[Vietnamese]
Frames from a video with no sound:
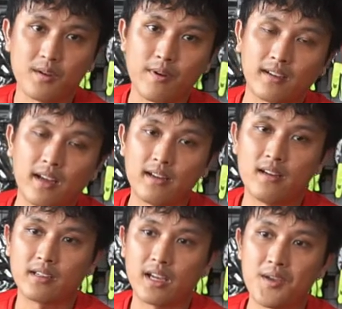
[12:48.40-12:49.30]
các bạn thấy
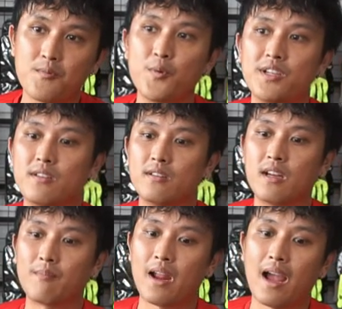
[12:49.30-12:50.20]
đó cái quy trình
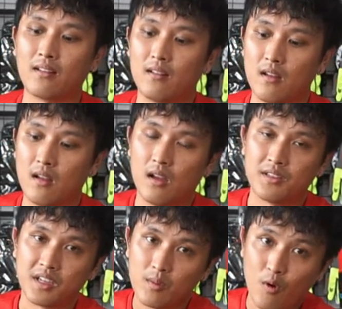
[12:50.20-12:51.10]
lắp đặt
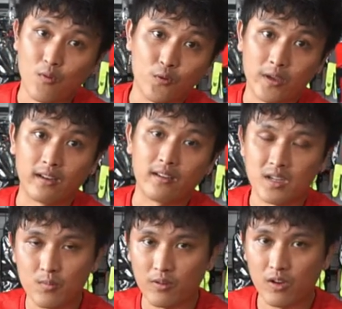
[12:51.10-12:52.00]
những cái bộ phụ kiện lên
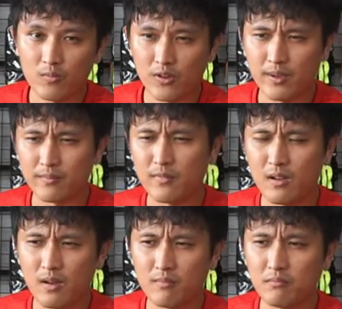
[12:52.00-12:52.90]
trên một cái nón bảo hiểm
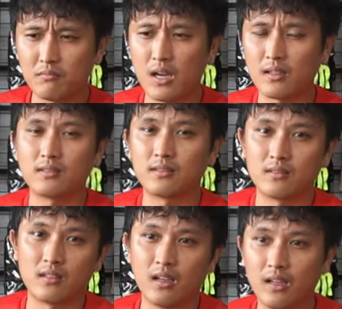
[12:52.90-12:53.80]
nó mất
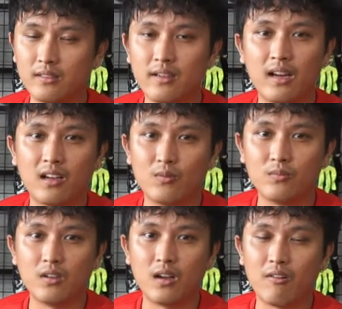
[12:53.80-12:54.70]
ít ra là
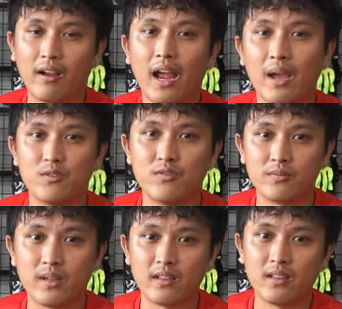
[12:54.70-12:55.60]
cũng ờ, khoảng 20
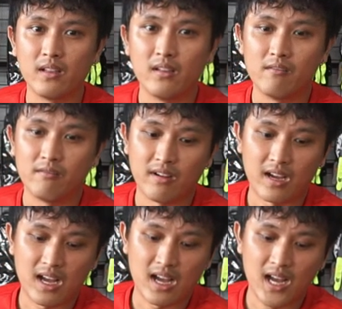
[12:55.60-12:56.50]
phút đi
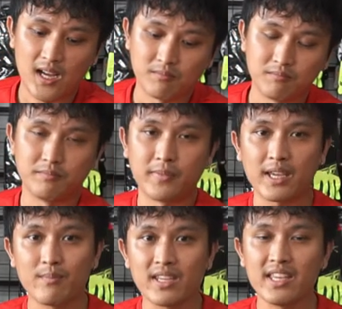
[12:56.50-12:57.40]
và mấy
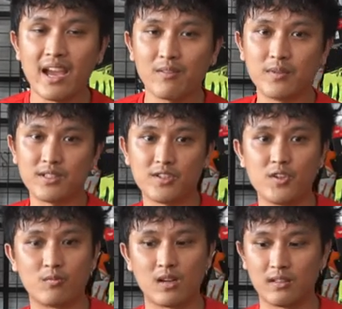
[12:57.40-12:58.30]
cái miếng dán mà mình sử
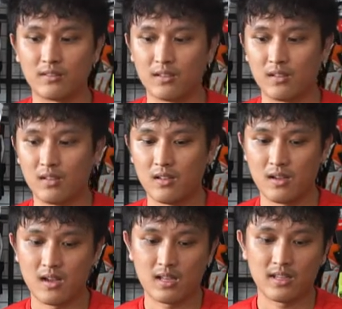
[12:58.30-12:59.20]
dụng đó
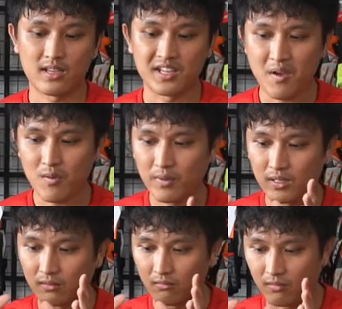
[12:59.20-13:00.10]
à, thì nếu mà
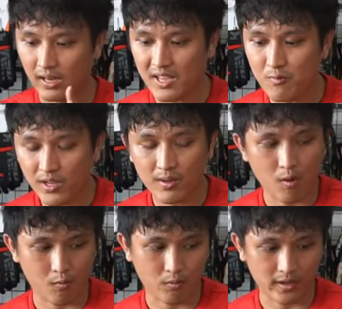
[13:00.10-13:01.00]
mình lấy nguyên cái
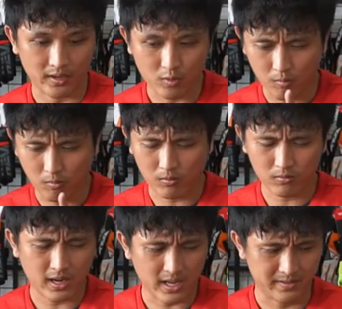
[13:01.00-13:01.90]
bộ phụ kiện của một
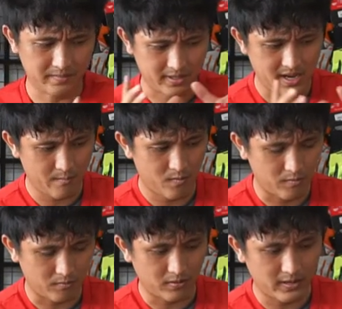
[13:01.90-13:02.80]
nón này mình đem qua
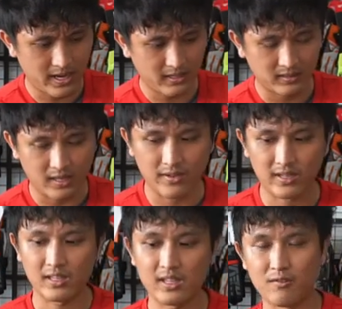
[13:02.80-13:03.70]
một nón khác tại
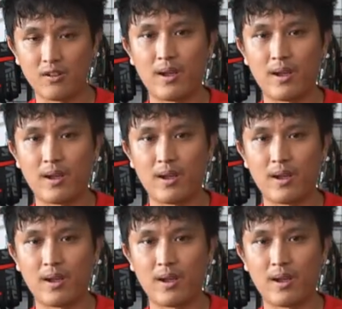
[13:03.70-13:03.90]
vì thí dụ là